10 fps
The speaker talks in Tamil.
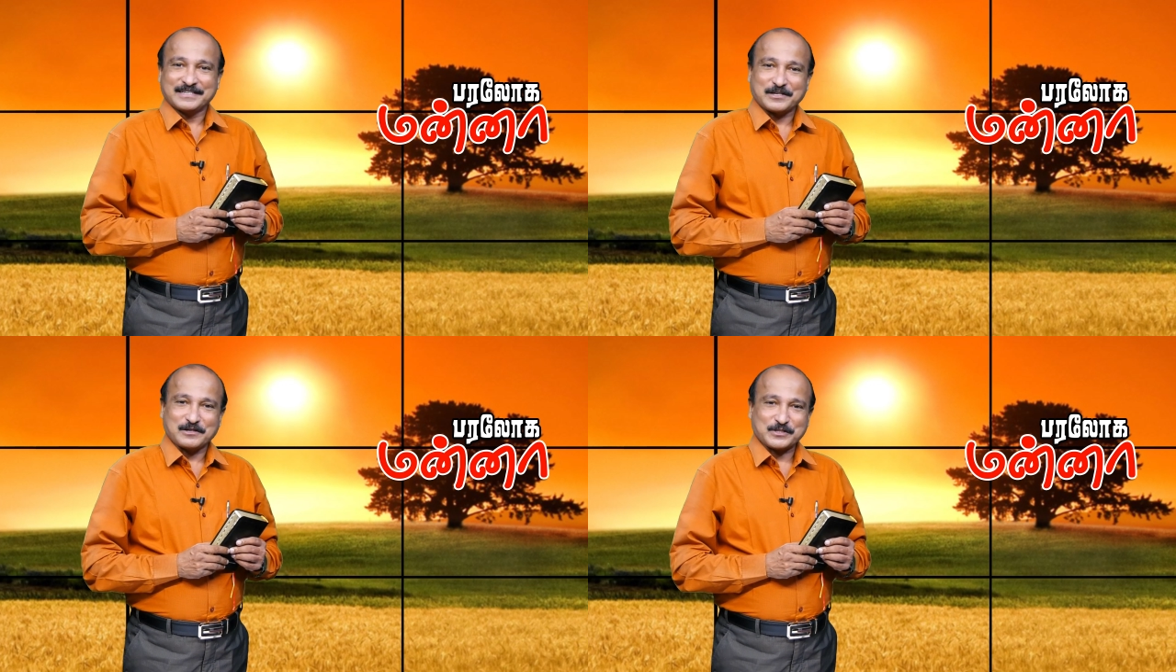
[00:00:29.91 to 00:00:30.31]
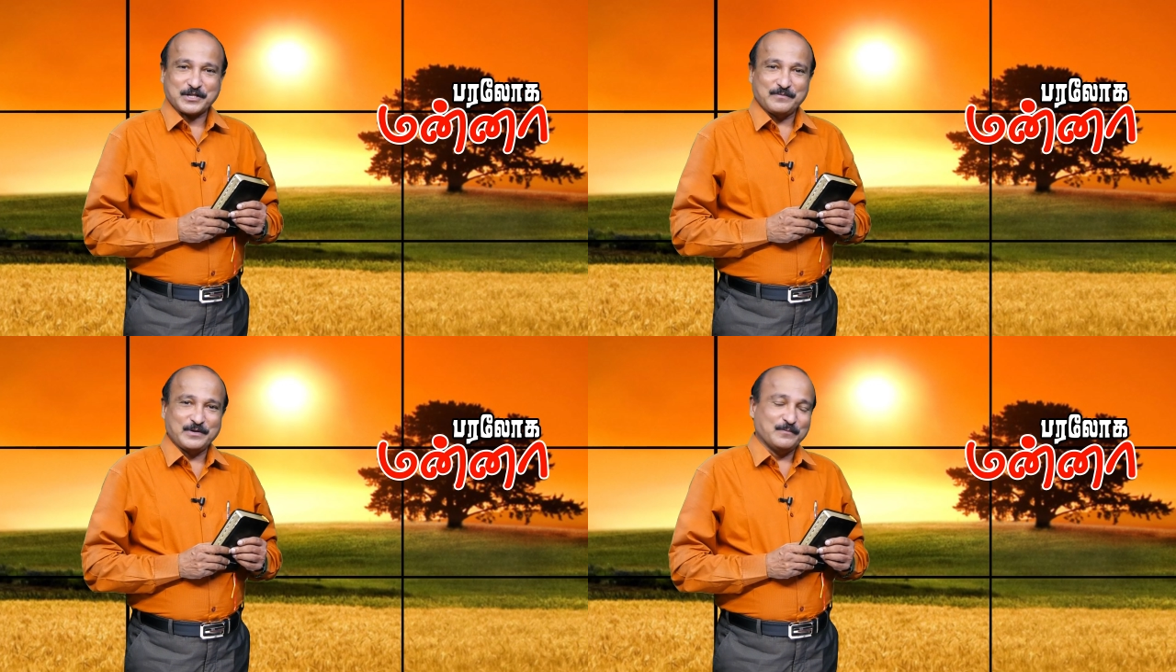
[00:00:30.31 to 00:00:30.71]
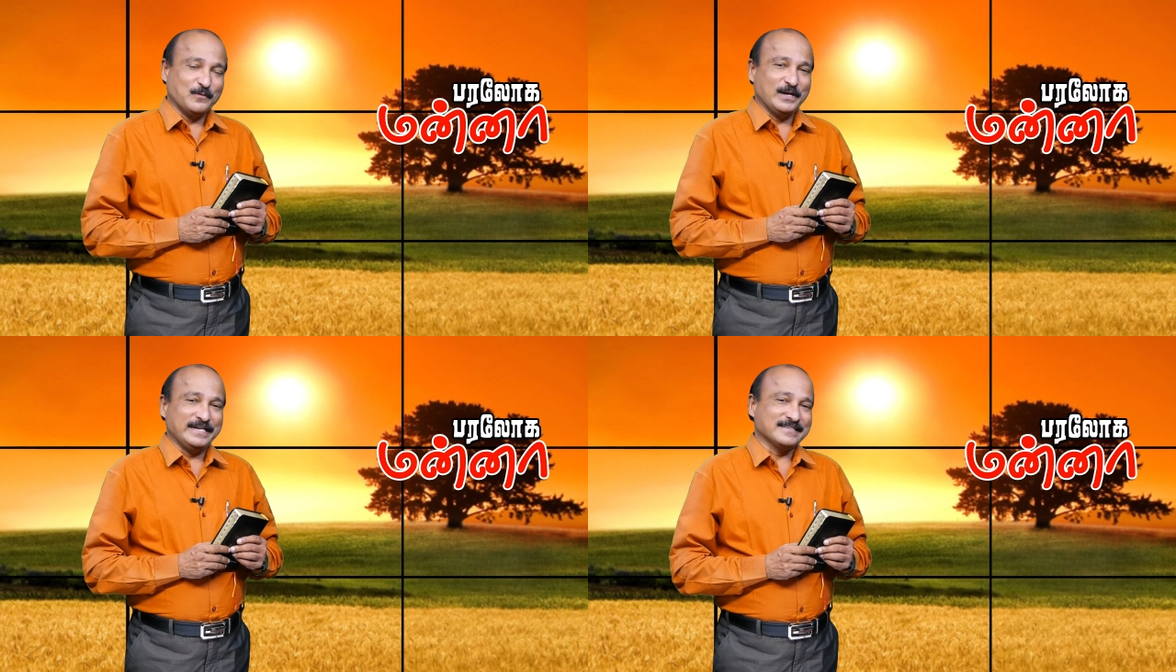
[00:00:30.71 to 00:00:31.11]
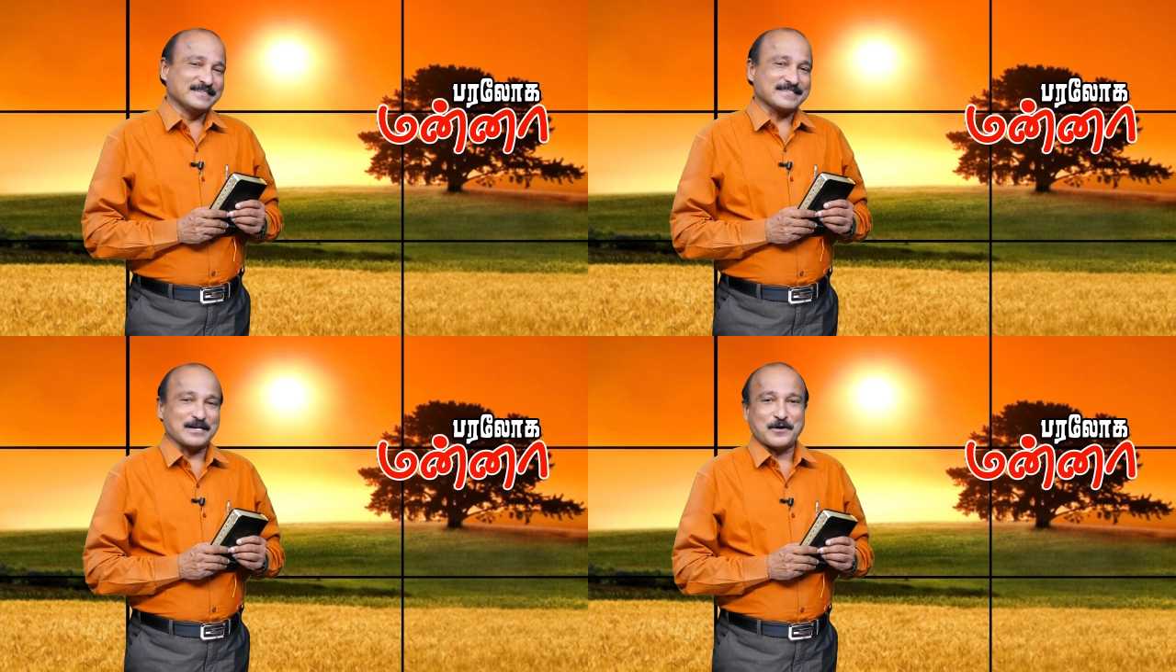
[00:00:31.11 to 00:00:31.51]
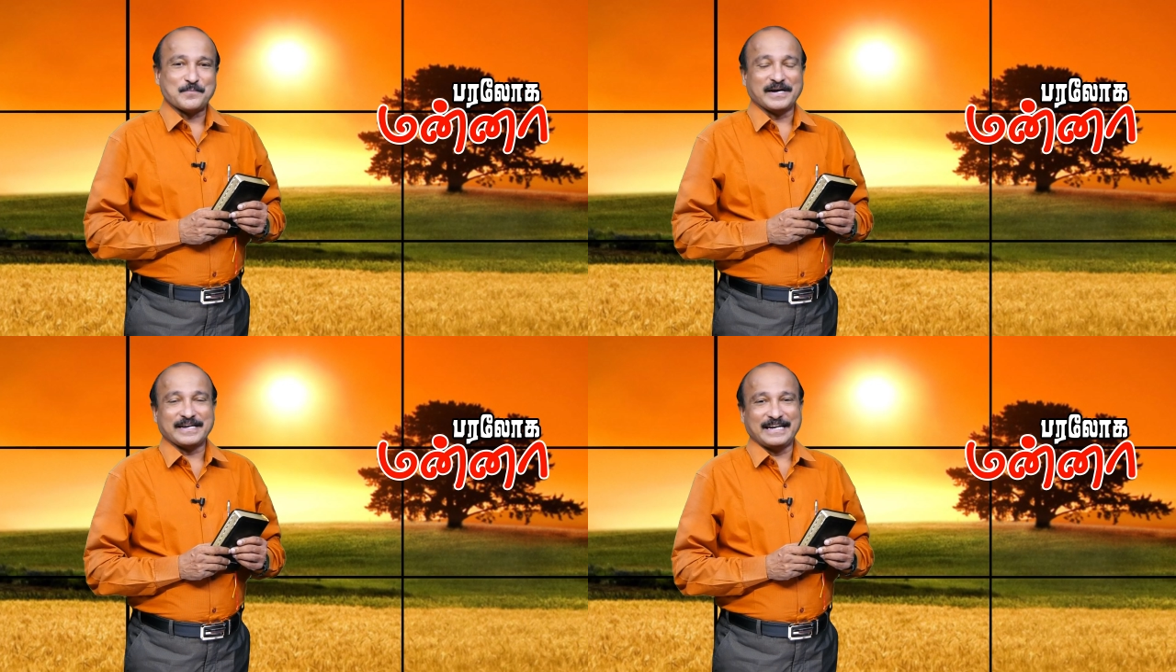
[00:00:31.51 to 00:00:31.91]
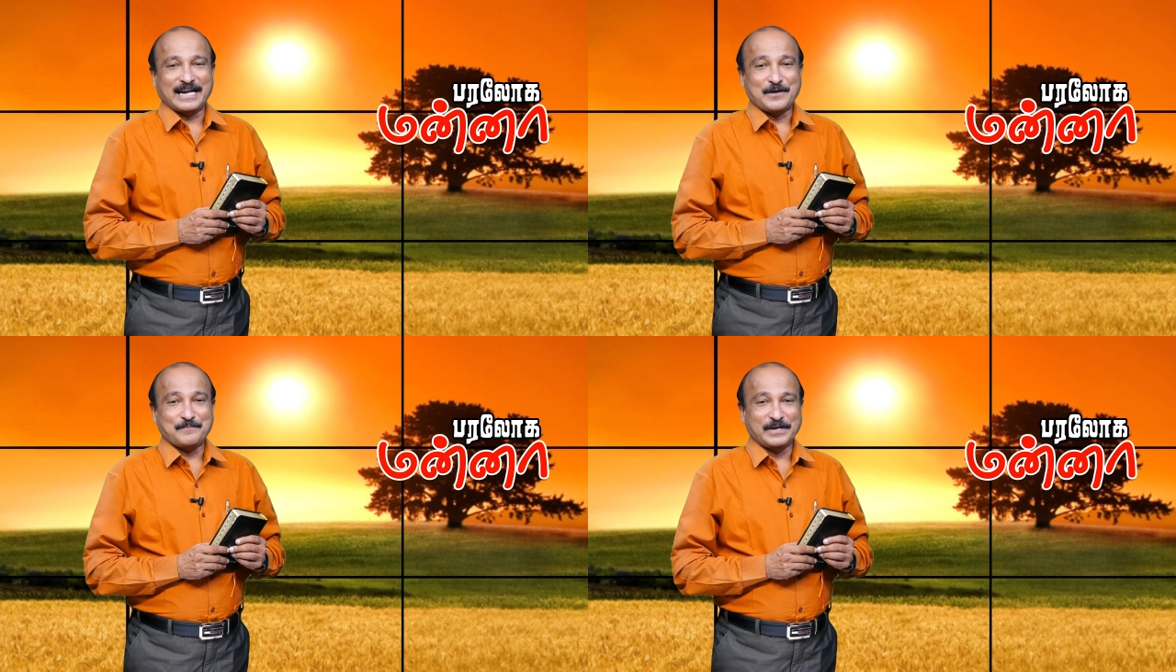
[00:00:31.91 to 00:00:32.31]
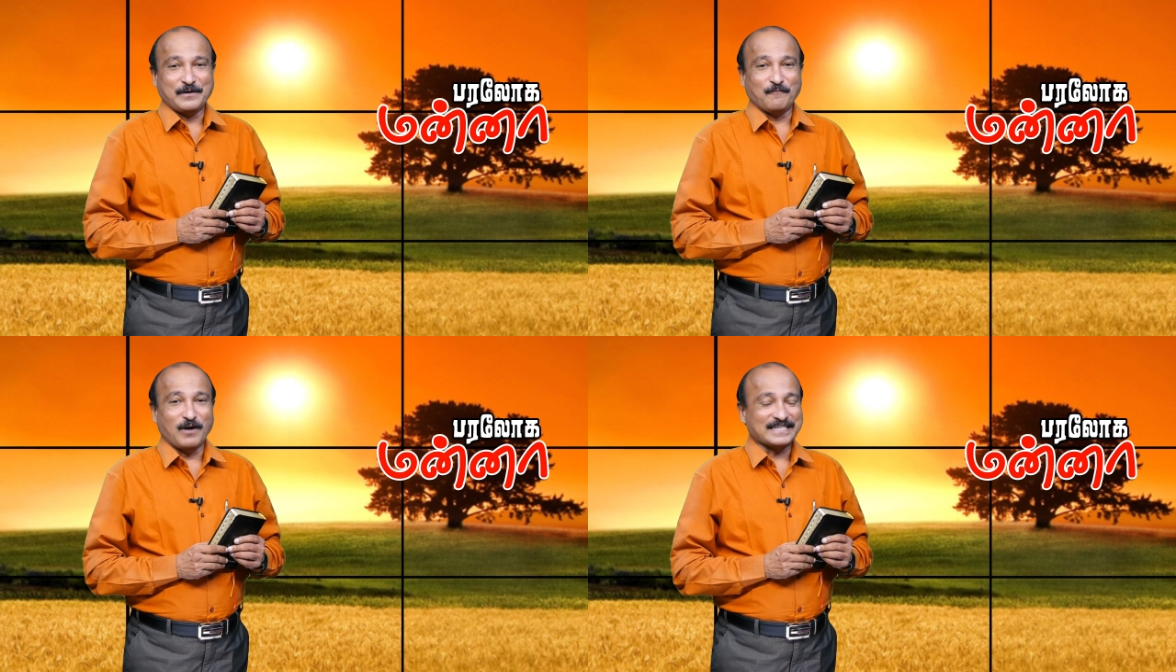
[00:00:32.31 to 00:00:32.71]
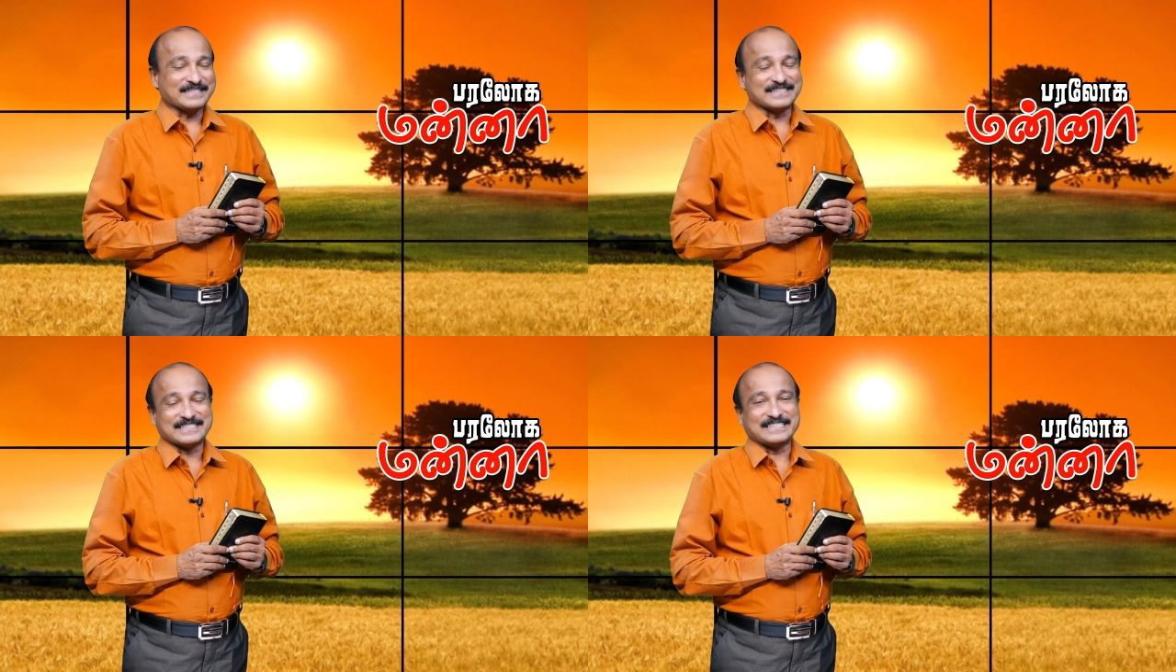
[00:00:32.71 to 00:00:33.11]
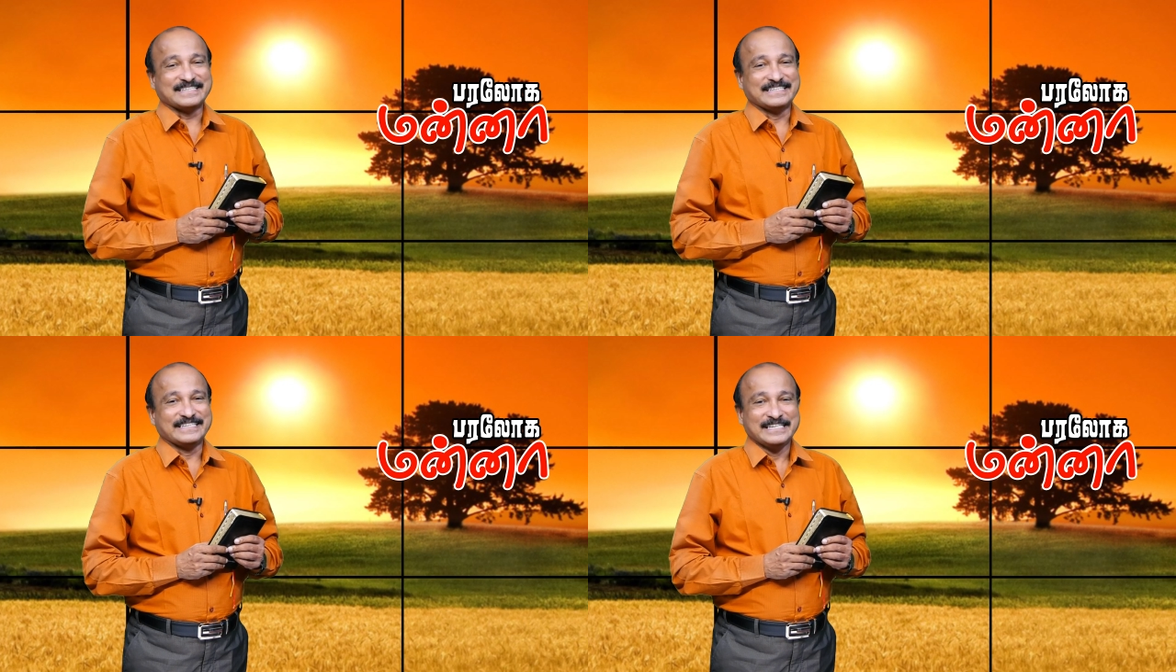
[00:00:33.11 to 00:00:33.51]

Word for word: கிராஸ் டிவி ஊழியங்கள் சார்பாக என் அன்பின் வாழ்த்துக்கள்